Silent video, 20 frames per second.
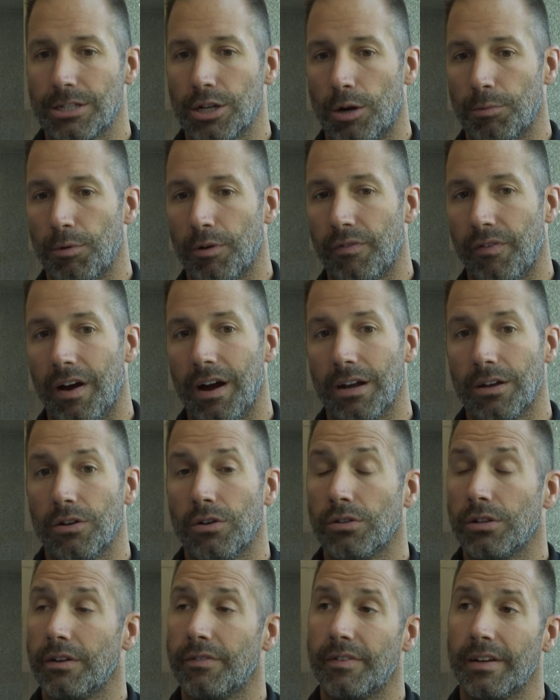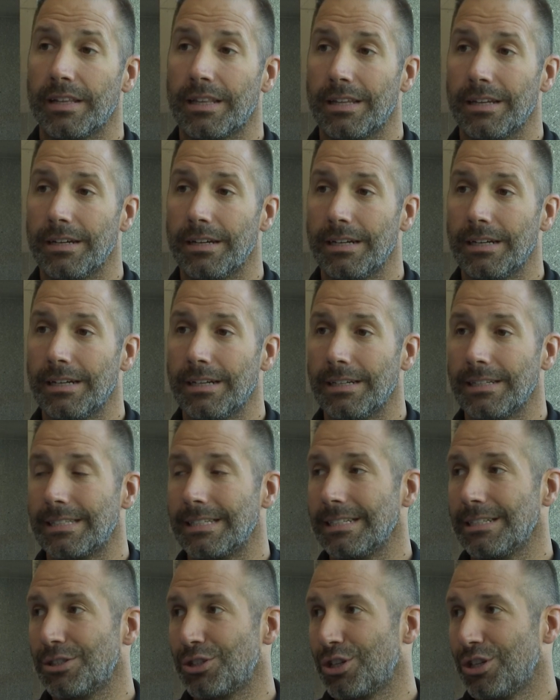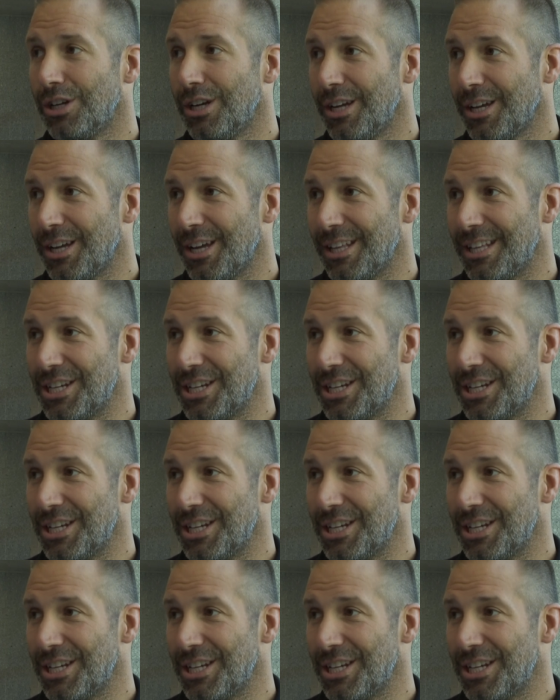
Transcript: ne pouvait tout simplement pas refuser. Il y a